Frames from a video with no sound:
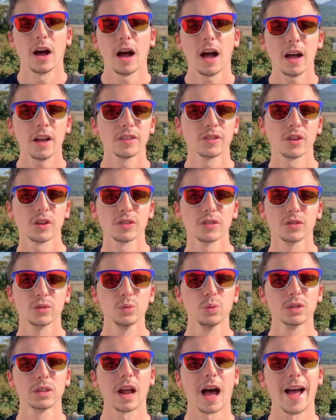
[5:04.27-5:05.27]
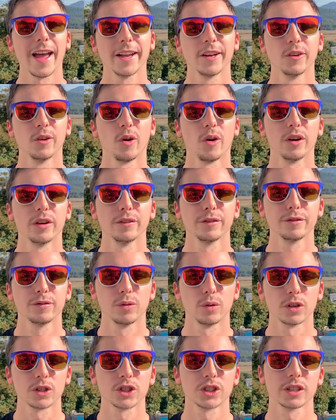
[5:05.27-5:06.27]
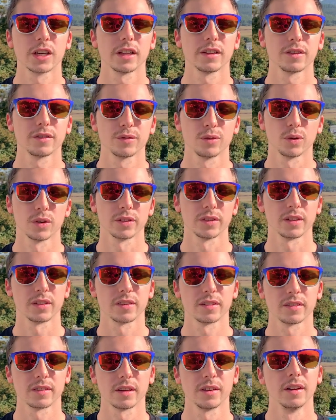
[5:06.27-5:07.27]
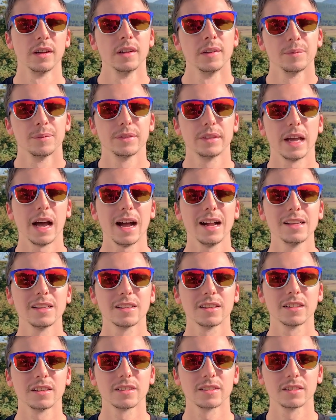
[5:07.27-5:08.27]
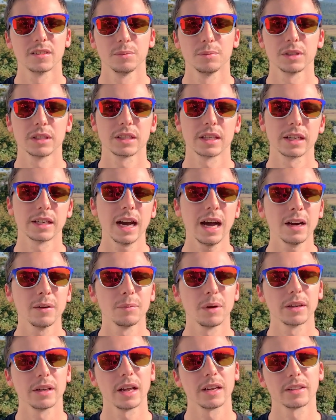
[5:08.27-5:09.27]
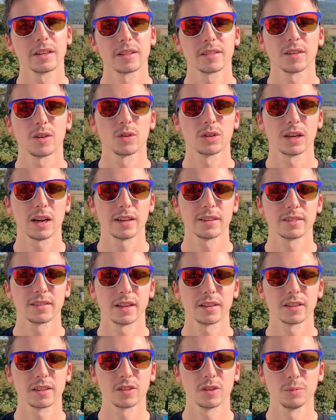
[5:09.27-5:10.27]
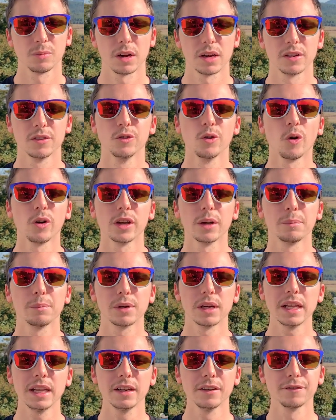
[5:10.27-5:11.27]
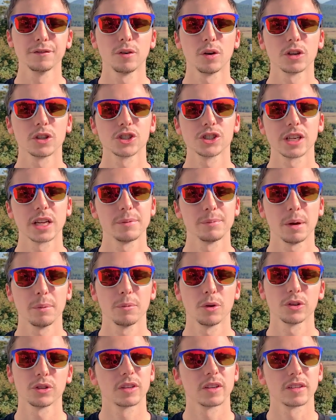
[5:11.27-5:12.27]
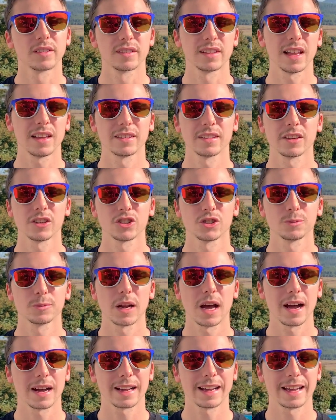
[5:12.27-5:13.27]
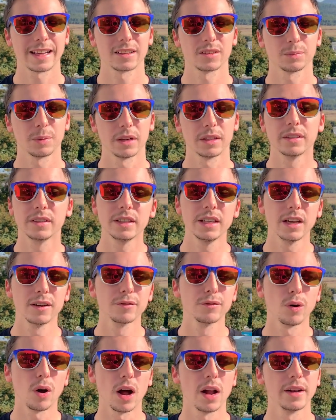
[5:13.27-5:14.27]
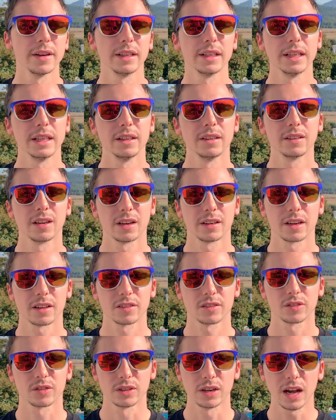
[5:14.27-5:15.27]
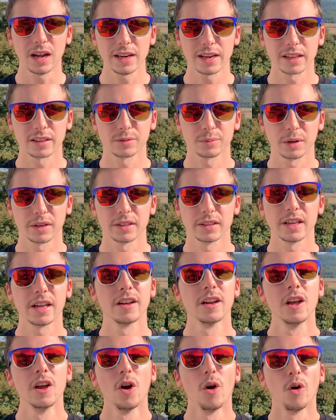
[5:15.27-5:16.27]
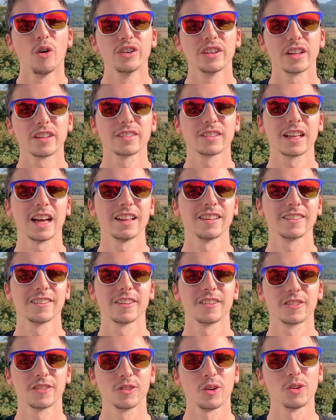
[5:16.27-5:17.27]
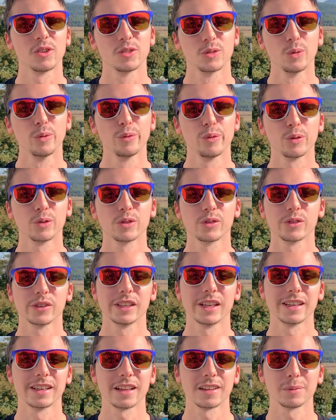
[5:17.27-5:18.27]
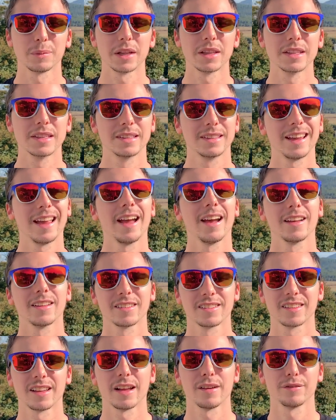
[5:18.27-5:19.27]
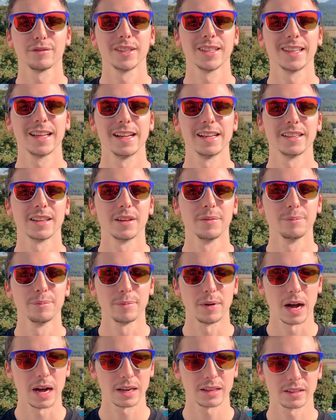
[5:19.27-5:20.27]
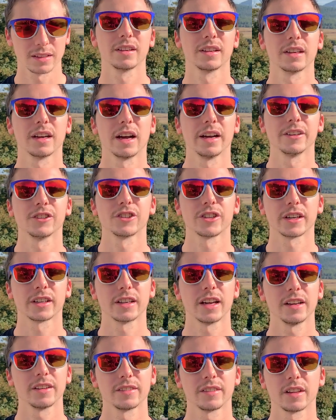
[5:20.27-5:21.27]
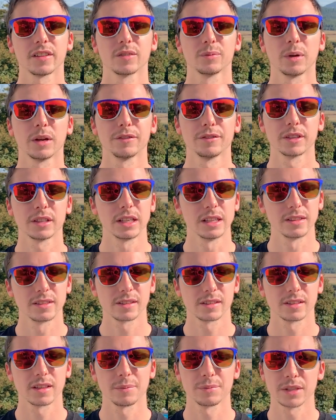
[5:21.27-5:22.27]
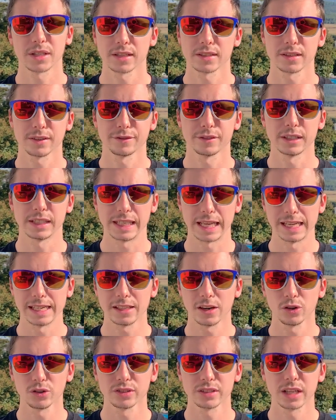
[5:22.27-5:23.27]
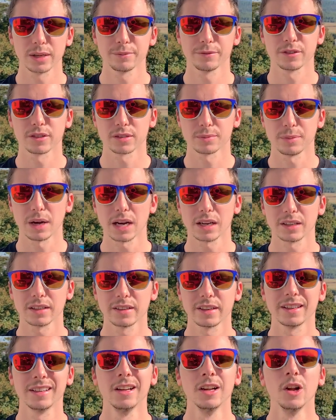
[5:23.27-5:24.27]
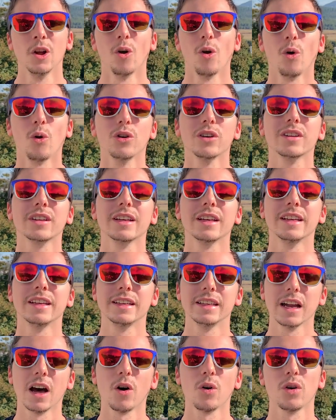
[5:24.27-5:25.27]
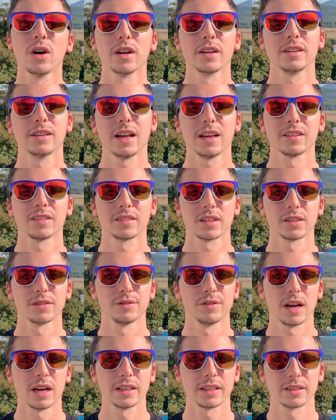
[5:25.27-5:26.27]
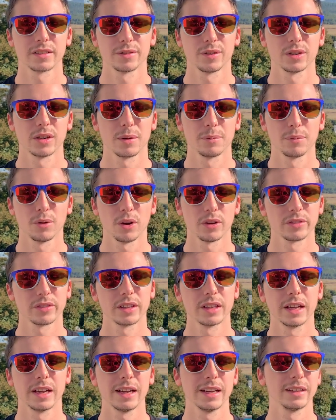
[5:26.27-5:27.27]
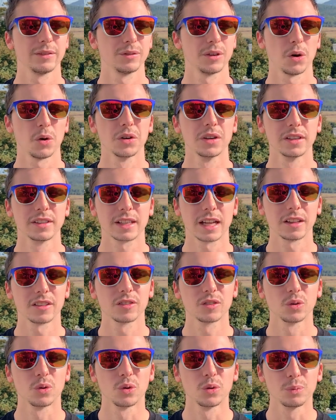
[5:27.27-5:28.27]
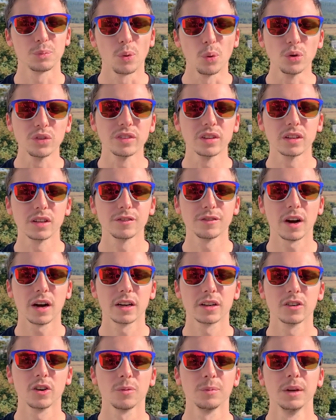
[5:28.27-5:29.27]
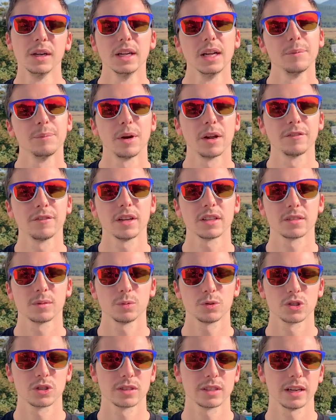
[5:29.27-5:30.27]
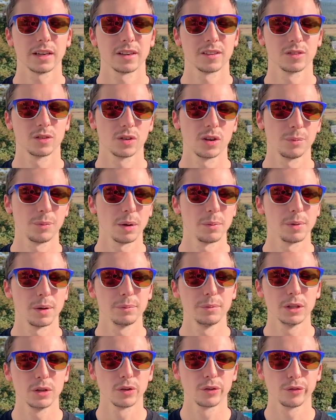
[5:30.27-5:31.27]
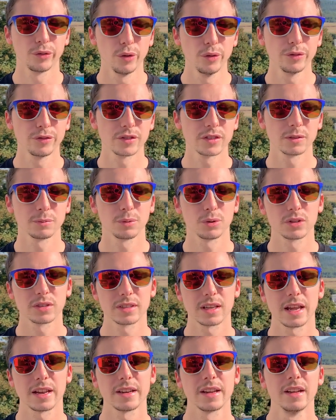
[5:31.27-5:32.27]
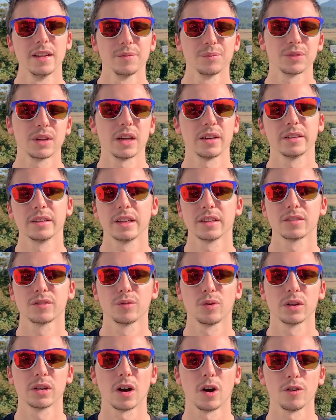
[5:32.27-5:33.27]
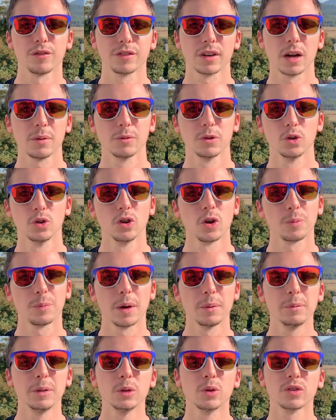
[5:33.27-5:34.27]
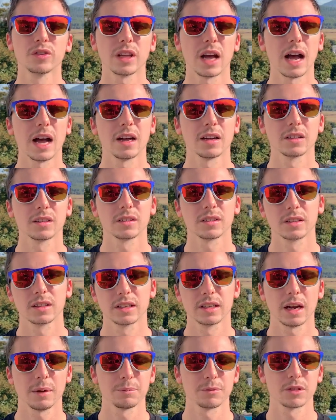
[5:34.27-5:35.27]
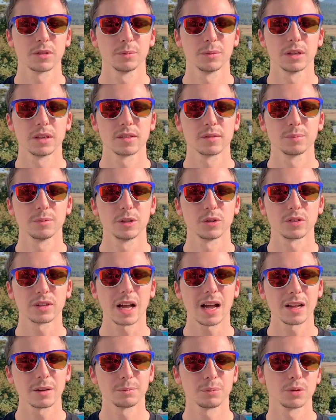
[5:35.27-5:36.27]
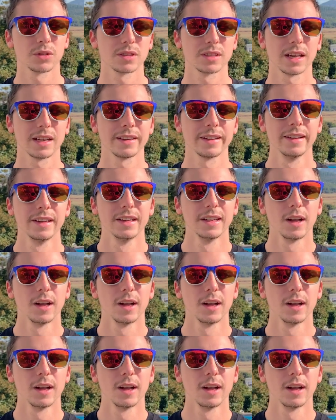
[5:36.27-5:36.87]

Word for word: Asos sucht einen neuen Vorstandsvorsitzenden. Der alte ist nämlich gegangen. Man hat jetzt auch gleichzeitig nochmal neue Pläne vorgestellt. Man möchte sehr, sehr stark expandieren, vor allen Dingen international expandieren. Und das Ganze soll so funktionieren, dass man sehr, sehr viel Geld in Marketing reinsteckt. Heißt also, man wird insgesamt sehr, sehr viel Geld ausgeben fürs Marketing. Und genau das war jetzt von der Börse her irgendwie auch nicht ganz so positiv angenommen. Man war zwischenzeitlich sogar mal bei minus 15 Prozent, dann jetzt vor der Aufnahme nur noch bei minus minus 8, knapp zumindest minus 8 Prozent.